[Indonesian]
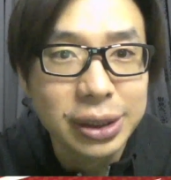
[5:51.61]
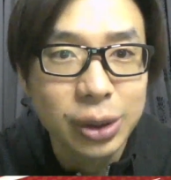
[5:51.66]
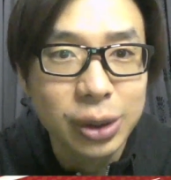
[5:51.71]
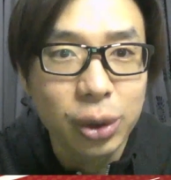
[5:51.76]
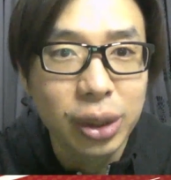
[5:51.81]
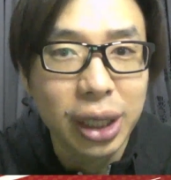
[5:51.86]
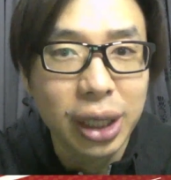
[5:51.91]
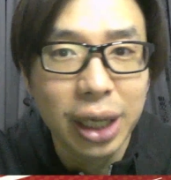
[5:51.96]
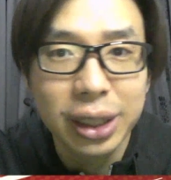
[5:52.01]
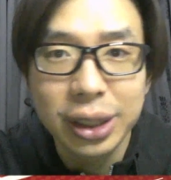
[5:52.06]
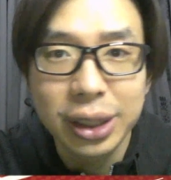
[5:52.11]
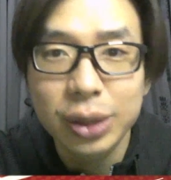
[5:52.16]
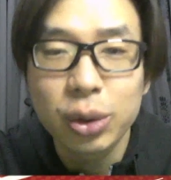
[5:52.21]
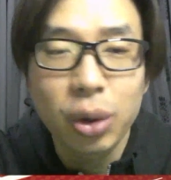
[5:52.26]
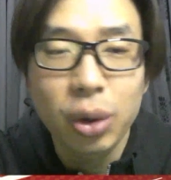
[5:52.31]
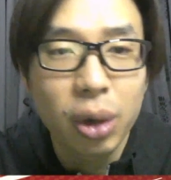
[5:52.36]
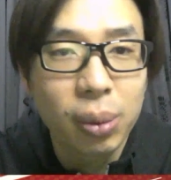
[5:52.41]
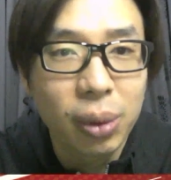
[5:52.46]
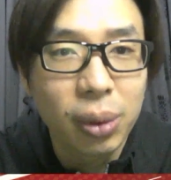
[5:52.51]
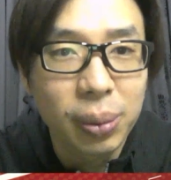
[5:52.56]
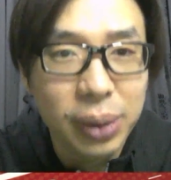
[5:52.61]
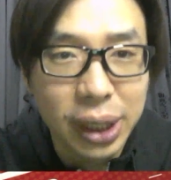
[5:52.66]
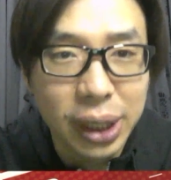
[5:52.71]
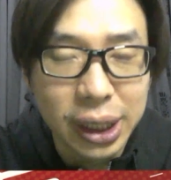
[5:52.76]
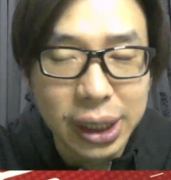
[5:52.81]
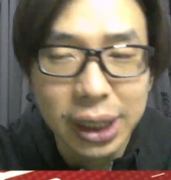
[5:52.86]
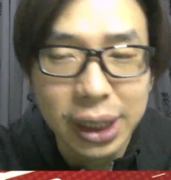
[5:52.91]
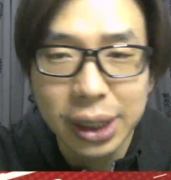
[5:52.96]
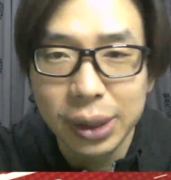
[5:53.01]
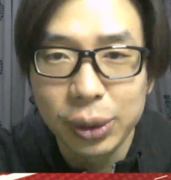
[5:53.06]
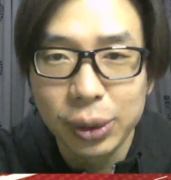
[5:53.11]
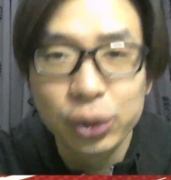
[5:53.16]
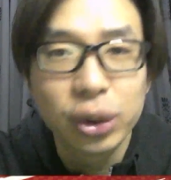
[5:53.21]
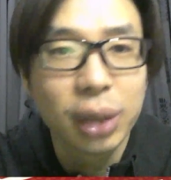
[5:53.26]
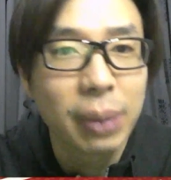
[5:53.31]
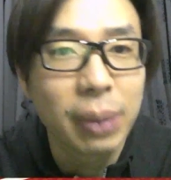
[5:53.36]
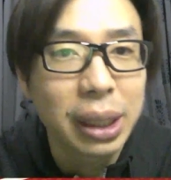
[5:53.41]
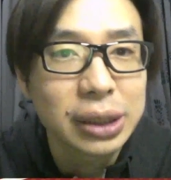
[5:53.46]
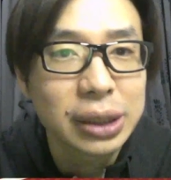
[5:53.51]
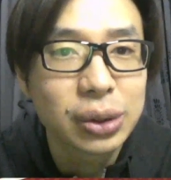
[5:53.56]
Sorry aja ini gue ngomong begini. Gue juga
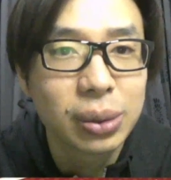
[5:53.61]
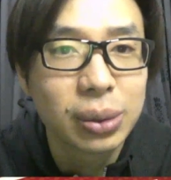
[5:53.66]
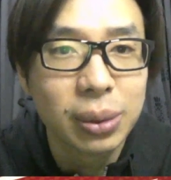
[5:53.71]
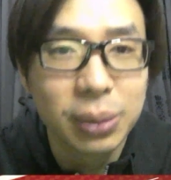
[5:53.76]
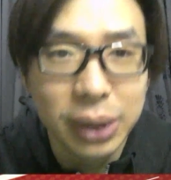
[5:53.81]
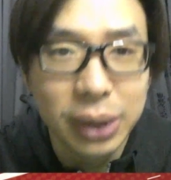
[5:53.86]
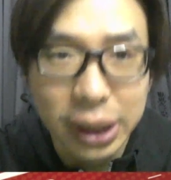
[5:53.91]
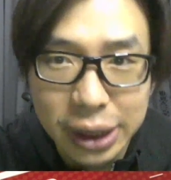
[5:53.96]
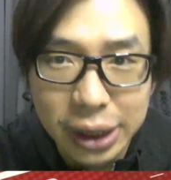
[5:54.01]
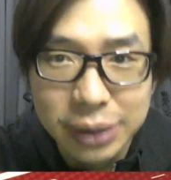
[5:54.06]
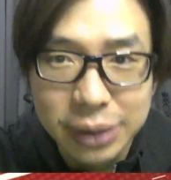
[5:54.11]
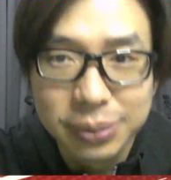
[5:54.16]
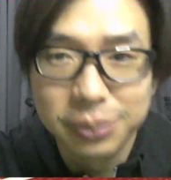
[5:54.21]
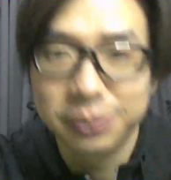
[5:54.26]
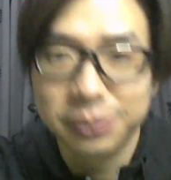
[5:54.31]
malas ngomong begini.